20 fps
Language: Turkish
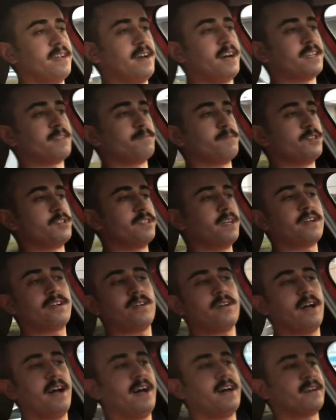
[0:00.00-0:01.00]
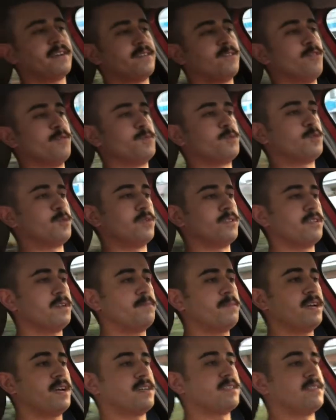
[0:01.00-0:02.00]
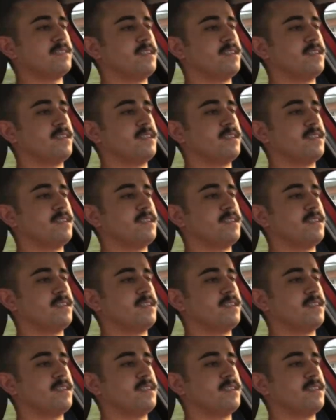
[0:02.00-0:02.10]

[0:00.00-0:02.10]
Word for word: atmışlar. Her opsiyonda biraz